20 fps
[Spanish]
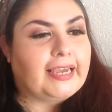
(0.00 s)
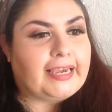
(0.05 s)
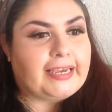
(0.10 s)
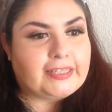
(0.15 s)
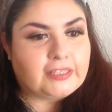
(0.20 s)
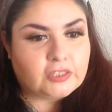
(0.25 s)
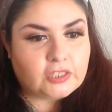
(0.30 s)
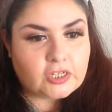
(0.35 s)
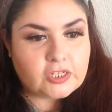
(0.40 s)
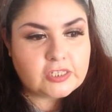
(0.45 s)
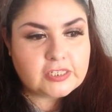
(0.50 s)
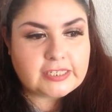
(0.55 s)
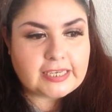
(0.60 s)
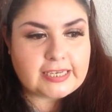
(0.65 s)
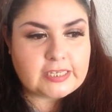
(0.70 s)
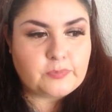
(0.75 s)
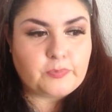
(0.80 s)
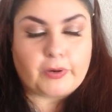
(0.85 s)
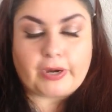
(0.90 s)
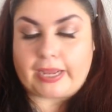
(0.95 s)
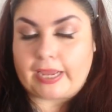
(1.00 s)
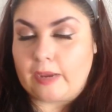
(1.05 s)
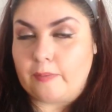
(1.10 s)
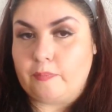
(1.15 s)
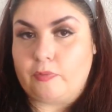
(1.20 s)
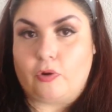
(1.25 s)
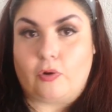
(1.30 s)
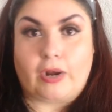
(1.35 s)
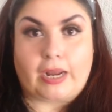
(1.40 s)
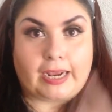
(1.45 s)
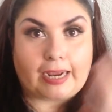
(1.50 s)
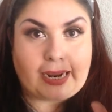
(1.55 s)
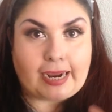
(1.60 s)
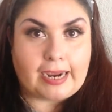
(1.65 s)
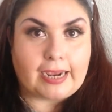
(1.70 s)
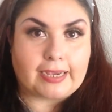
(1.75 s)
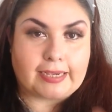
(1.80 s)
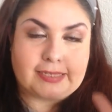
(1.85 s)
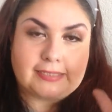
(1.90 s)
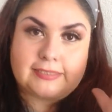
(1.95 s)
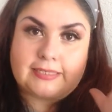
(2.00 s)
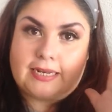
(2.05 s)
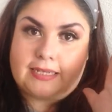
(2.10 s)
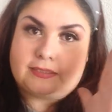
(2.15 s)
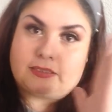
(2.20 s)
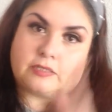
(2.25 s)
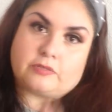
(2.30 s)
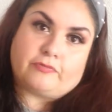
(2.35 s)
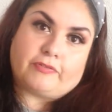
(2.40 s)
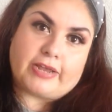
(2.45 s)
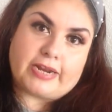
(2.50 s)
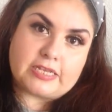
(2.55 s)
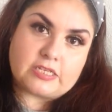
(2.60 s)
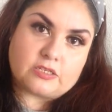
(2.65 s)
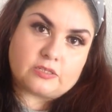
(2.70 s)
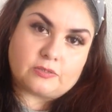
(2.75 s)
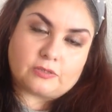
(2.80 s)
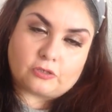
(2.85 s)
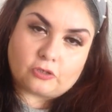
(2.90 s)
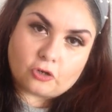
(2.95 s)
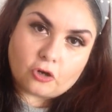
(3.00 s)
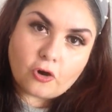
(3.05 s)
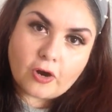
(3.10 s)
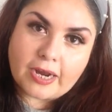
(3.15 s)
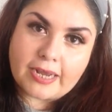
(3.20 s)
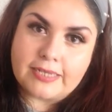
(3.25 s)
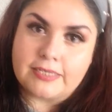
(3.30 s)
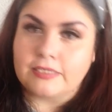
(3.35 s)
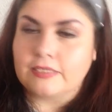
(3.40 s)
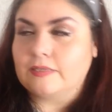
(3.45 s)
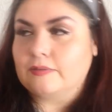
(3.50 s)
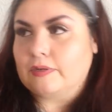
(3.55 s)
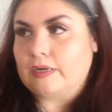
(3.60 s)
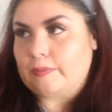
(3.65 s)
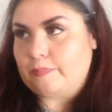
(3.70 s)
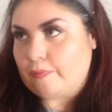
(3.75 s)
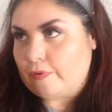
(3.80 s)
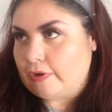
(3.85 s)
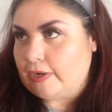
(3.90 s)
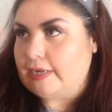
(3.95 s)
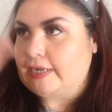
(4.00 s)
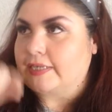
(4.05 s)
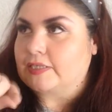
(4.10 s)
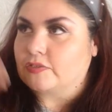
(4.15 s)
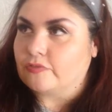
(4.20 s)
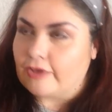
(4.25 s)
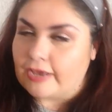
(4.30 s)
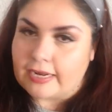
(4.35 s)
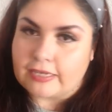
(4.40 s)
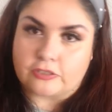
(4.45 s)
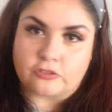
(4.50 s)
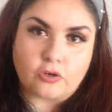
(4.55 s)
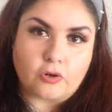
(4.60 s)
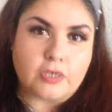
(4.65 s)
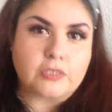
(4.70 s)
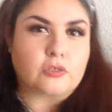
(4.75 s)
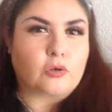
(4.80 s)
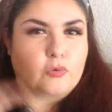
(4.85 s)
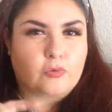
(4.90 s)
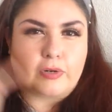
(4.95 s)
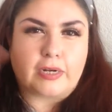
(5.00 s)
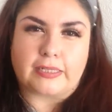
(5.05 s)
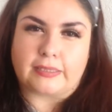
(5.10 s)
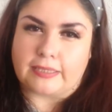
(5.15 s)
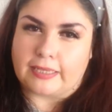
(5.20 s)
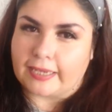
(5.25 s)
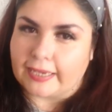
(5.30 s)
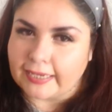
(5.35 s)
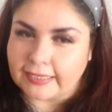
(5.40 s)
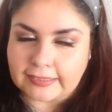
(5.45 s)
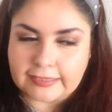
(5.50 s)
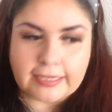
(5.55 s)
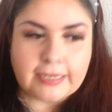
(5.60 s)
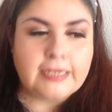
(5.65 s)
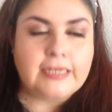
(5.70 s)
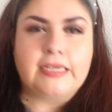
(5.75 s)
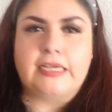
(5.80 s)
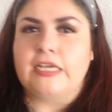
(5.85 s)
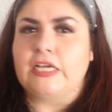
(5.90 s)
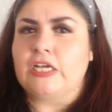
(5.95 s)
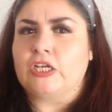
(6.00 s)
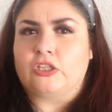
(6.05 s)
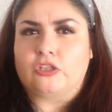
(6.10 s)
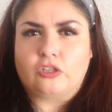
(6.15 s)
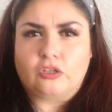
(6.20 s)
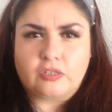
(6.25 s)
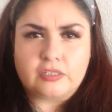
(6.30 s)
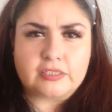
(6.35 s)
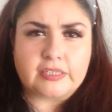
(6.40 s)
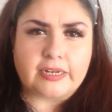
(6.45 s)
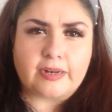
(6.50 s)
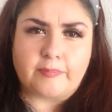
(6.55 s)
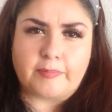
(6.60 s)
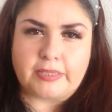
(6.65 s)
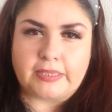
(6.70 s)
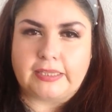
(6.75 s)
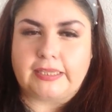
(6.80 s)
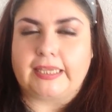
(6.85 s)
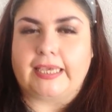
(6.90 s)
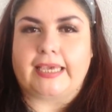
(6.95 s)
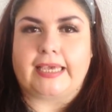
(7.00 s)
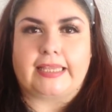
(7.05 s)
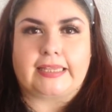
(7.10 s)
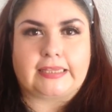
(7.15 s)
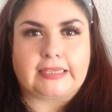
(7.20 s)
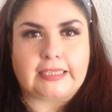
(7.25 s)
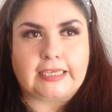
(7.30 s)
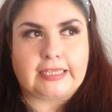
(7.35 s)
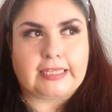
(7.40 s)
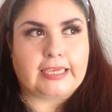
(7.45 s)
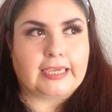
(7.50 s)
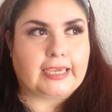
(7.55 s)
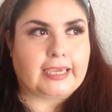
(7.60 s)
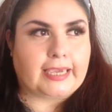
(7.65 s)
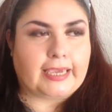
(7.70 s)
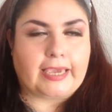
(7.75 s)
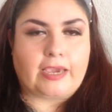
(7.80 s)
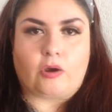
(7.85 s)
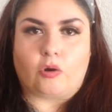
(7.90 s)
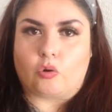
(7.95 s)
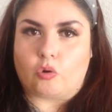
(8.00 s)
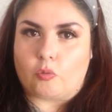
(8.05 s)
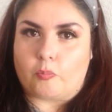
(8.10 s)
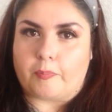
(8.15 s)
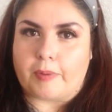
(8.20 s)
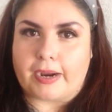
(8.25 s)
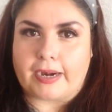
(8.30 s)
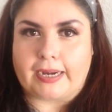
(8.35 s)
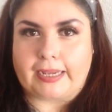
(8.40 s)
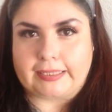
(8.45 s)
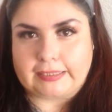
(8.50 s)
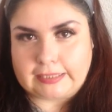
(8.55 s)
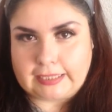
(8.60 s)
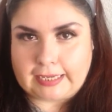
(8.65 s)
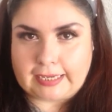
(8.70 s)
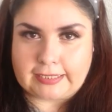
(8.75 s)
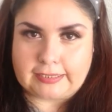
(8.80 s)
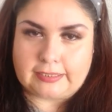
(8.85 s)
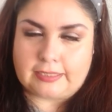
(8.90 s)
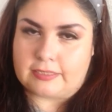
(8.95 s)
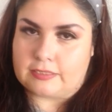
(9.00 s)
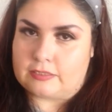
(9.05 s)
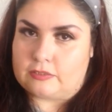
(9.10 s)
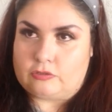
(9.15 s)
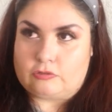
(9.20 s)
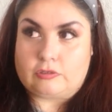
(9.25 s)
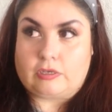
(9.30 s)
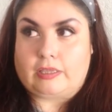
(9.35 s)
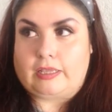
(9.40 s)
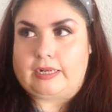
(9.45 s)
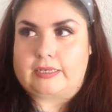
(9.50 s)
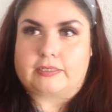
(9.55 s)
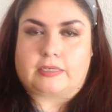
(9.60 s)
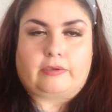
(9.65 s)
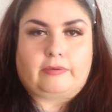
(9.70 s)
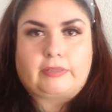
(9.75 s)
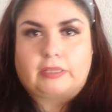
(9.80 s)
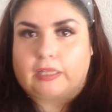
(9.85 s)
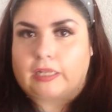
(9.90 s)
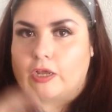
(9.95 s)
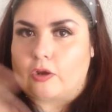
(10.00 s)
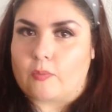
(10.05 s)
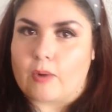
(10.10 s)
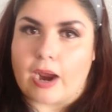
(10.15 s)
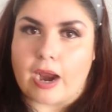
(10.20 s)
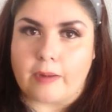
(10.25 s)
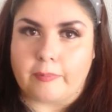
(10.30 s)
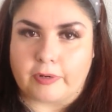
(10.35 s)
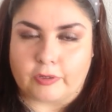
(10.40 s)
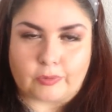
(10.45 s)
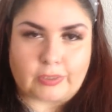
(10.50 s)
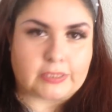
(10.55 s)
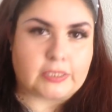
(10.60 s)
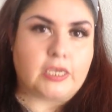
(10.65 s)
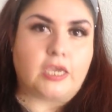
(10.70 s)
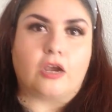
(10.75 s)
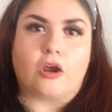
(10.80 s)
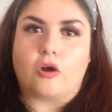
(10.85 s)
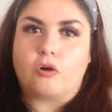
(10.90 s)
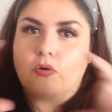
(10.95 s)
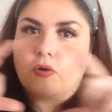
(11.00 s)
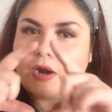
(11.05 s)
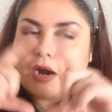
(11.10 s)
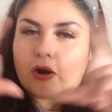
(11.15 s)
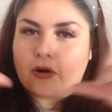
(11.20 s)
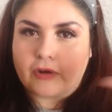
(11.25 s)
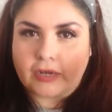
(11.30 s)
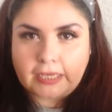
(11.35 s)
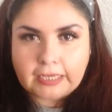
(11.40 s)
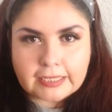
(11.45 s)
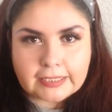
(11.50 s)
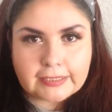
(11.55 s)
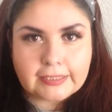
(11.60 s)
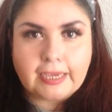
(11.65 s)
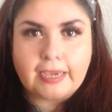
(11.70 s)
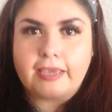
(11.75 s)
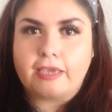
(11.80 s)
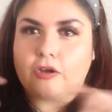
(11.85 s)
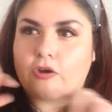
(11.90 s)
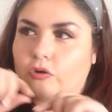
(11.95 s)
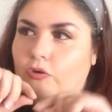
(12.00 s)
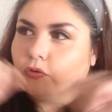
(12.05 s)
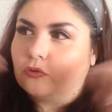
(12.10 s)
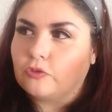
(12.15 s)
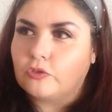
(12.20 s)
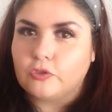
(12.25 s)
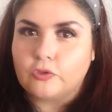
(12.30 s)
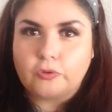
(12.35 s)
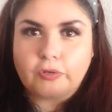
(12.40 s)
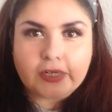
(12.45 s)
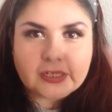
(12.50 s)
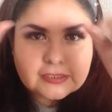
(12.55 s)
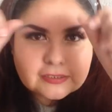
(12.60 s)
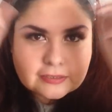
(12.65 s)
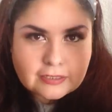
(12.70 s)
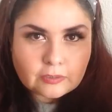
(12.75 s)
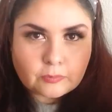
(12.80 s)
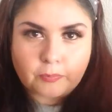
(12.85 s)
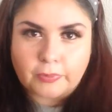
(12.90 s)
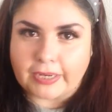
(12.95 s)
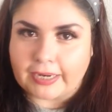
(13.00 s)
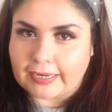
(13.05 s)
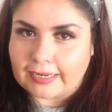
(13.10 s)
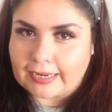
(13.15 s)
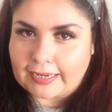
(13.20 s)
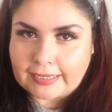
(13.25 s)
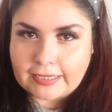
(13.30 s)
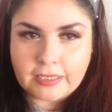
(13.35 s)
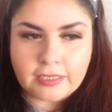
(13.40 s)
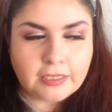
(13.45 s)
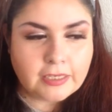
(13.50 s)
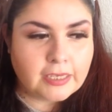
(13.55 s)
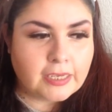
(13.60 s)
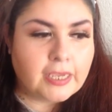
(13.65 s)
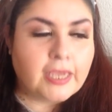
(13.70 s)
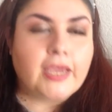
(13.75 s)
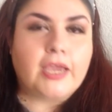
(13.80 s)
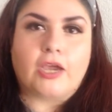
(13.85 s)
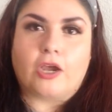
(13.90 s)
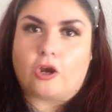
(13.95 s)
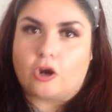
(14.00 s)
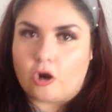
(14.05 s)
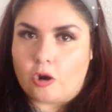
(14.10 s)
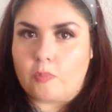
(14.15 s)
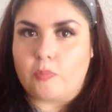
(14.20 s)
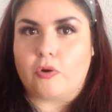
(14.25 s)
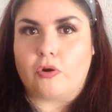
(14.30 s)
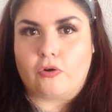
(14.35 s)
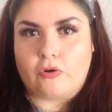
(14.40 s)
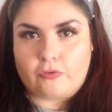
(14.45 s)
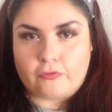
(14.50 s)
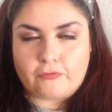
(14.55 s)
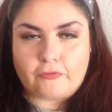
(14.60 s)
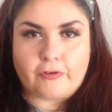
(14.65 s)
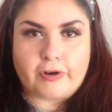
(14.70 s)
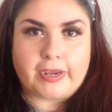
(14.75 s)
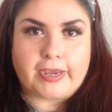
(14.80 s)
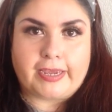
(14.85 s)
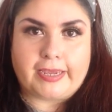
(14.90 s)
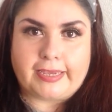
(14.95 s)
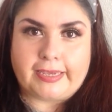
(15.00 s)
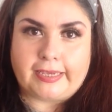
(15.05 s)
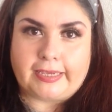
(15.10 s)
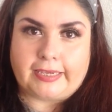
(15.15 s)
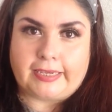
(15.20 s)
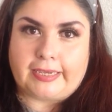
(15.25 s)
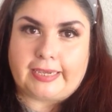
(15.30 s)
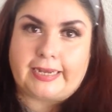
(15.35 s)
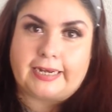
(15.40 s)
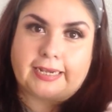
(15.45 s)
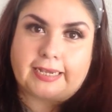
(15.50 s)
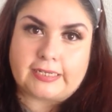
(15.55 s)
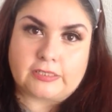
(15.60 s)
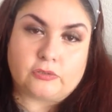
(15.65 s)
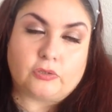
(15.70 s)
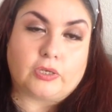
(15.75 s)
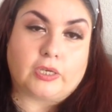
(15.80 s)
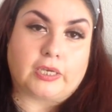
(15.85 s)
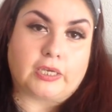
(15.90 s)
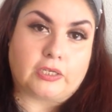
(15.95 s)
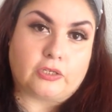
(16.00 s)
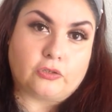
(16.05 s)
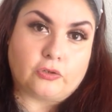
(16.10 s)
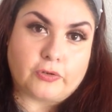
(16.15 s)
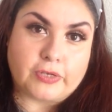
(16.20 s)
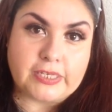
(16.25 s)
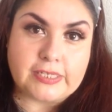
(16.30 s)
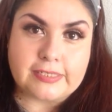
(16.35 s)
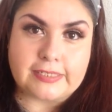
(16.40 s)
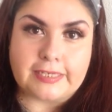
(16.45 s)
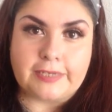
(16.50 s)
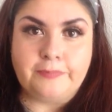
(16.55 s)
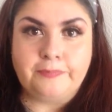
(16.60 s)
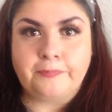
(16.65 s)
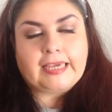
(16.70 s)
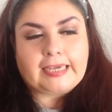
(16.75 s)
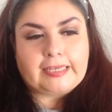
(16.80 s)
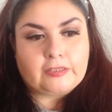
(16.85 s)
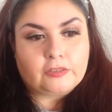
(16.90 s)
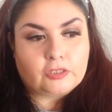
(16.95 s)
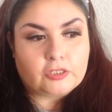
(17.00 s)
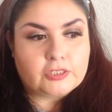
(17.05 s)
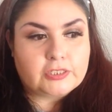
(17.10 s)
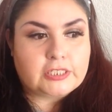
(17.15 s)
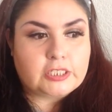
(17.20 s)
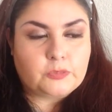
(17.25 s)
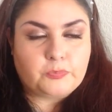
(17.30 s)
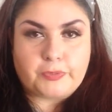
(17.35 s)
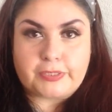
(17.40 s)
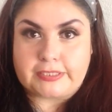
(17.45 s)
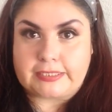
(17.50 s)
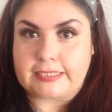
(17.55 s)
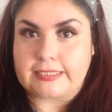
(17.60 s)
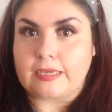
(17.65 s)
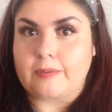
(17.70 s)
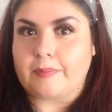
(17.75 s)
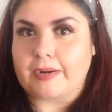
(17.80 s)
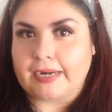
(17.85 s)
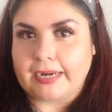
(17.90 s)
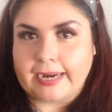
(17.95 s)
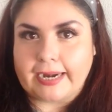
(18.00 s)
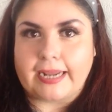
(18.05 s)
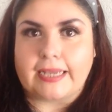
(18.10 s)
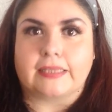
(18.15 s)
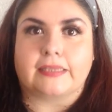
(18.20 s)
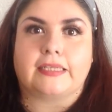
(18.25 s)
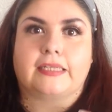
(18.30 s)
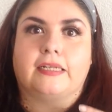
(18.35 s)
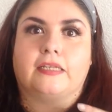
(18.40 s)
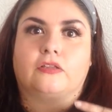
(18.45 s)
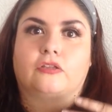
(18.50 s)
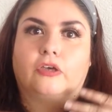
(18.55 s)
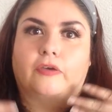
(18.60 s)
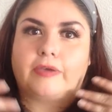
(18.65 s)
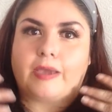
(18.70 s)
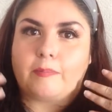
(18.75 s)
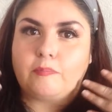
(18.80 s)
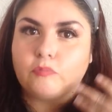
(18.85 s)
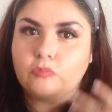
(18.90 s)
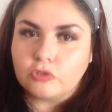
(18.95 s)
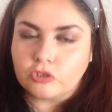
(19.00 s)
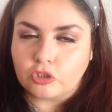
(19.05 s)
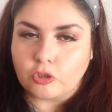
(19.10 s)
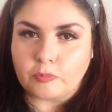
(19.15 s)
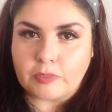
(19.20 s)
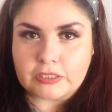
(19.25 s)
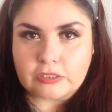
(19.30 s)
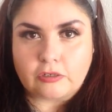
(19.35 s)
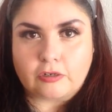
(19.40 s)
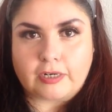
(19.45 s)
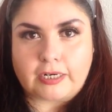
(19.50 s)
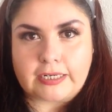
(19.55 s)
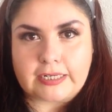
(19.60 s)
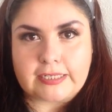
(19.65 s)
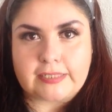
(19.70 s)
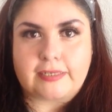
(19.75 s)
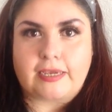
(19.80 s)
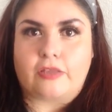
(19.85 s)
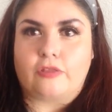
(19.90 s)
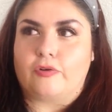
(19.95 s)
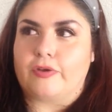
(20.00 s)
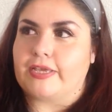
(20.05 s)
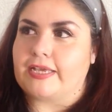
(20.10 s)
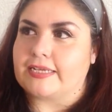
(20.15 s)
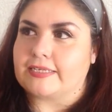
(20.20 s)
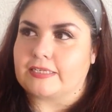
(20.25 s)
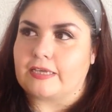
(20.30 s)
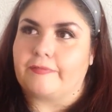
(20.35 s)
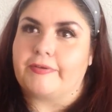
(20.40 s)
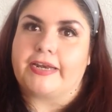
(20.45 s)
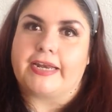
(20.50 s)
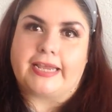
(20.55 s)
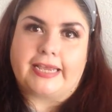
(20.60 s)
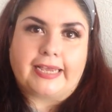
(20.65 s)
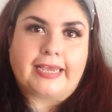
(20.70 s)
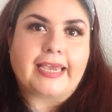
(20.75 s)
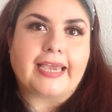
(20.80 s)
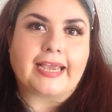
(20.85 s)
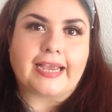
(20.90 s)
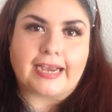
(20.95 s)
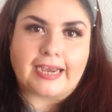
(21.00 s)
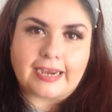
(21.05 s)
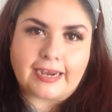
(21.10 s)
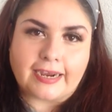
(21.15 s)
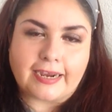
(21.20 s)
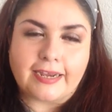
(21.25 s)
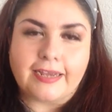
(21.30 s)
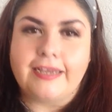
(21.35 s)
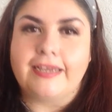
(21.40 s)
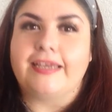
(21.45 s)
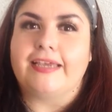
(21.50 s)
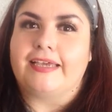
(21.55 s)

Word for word: Entonces, por ejemplo, la caja que es de las esferas rojas, le ponen esferas rojas con una etiqueta no necesariamente tienen que ocupar etiquetas, no sé, de las que venden en Walmart o así, con una hojita y con un Durex se lo pegan ahí como fue eh, el caso de que yo hice. Entonces, pues de esa manera tienen todavía mucho más organizado y ya saben en qué caja